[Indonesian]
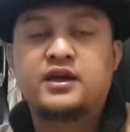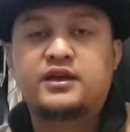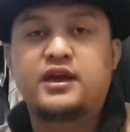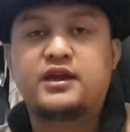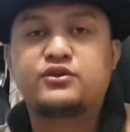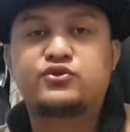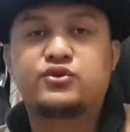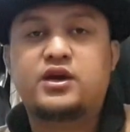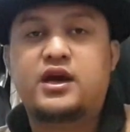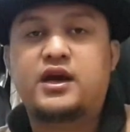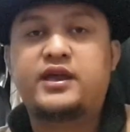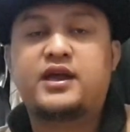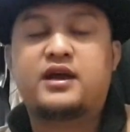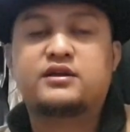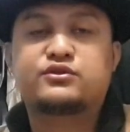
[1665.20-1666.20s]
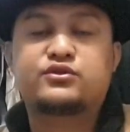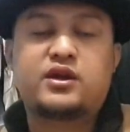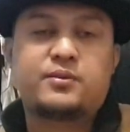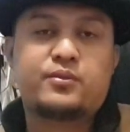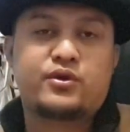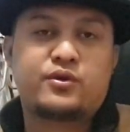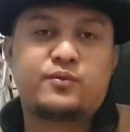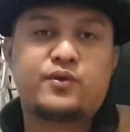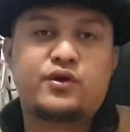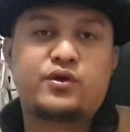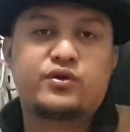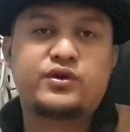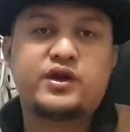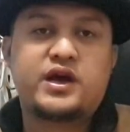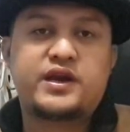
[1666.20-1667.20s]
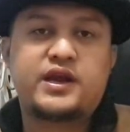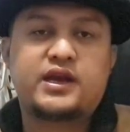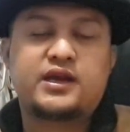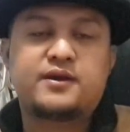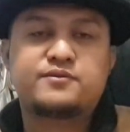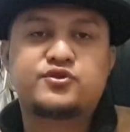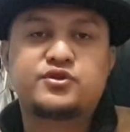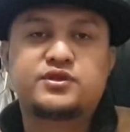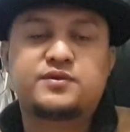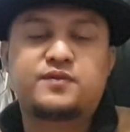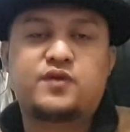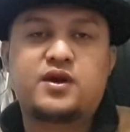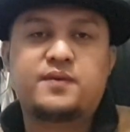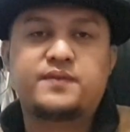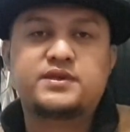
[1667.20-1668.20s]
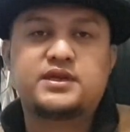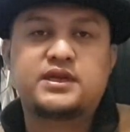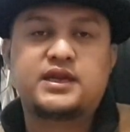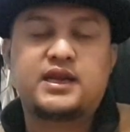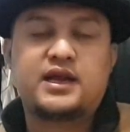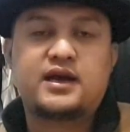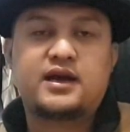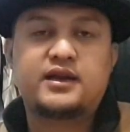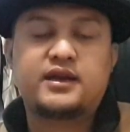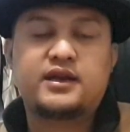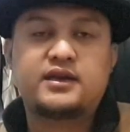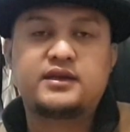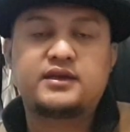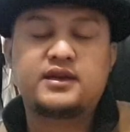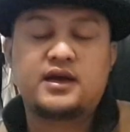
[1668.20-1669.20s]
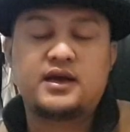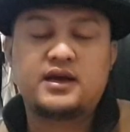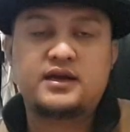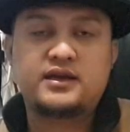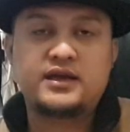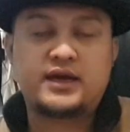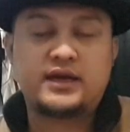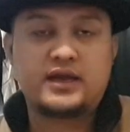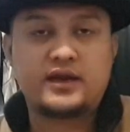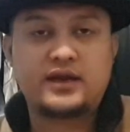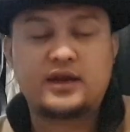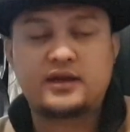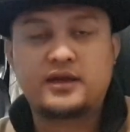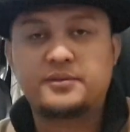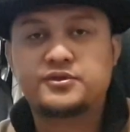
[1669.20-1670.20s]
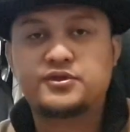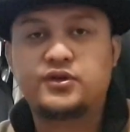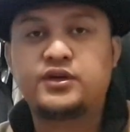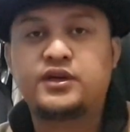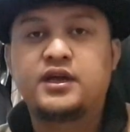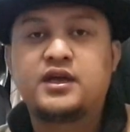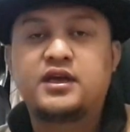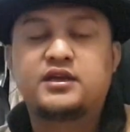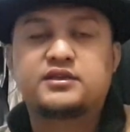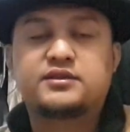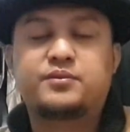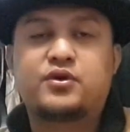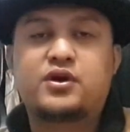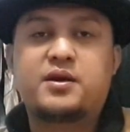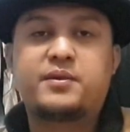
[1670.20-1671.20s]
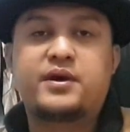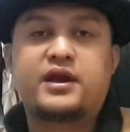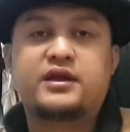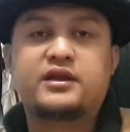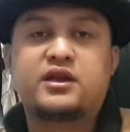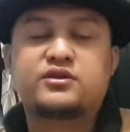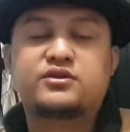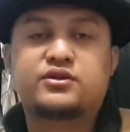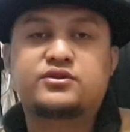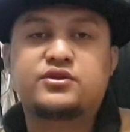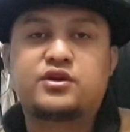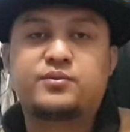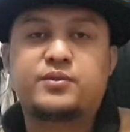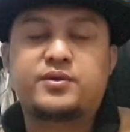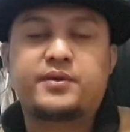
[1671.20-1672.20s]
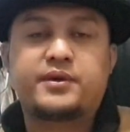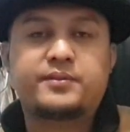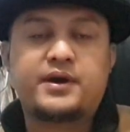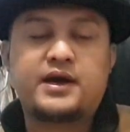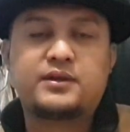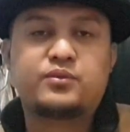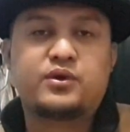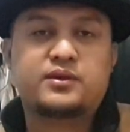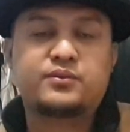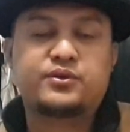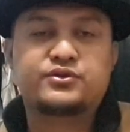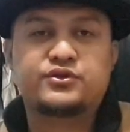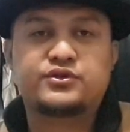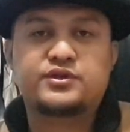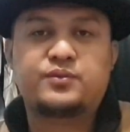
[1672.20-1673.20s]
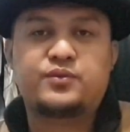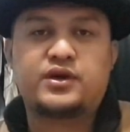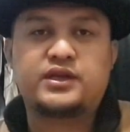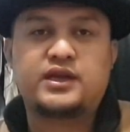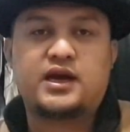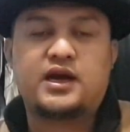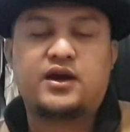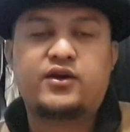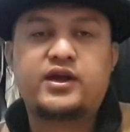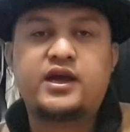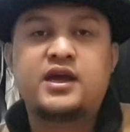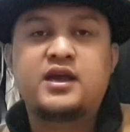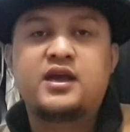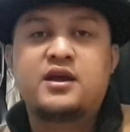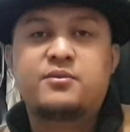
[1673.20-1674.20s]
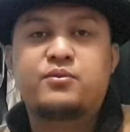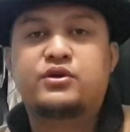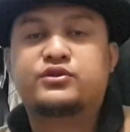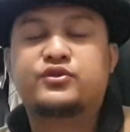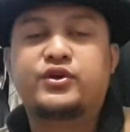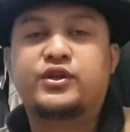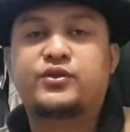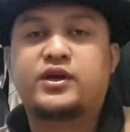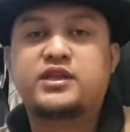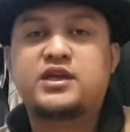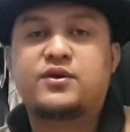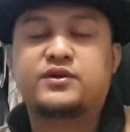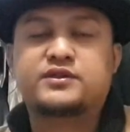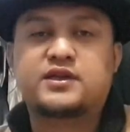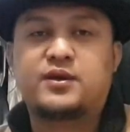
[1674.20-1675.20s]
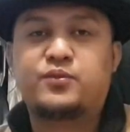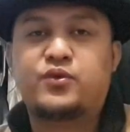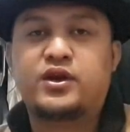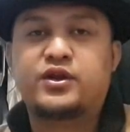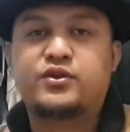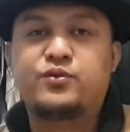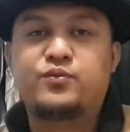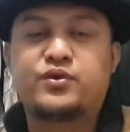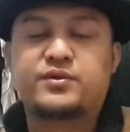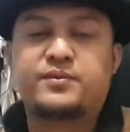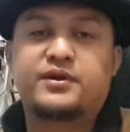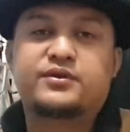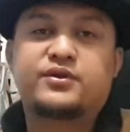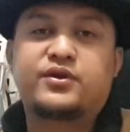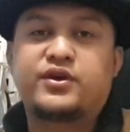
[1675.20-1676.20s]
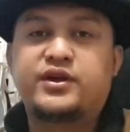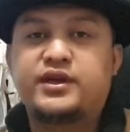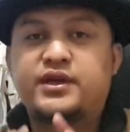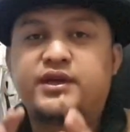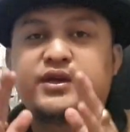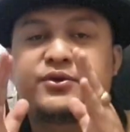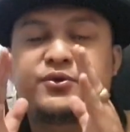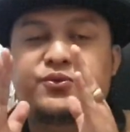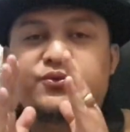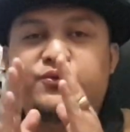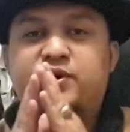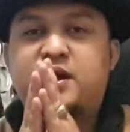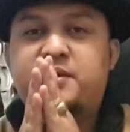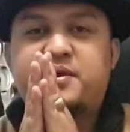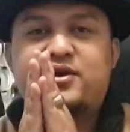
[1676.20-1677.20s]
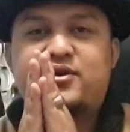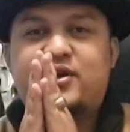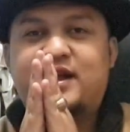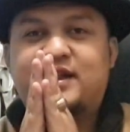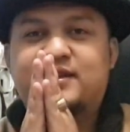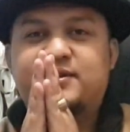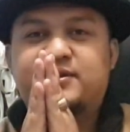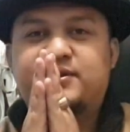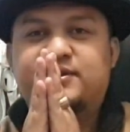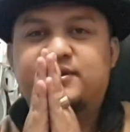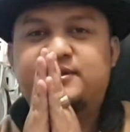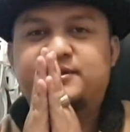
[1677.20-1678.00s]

dan juga yang sudah borong-borong di area Gamesun semoga menjadi langganan uh, dengan area Gamesun. Semoga barangnya cocok bermanfaat buat bosku semuanya. Oke, okay? bosku gitu aja. Wassalamualaikum warahmatullahi wabarakatuh.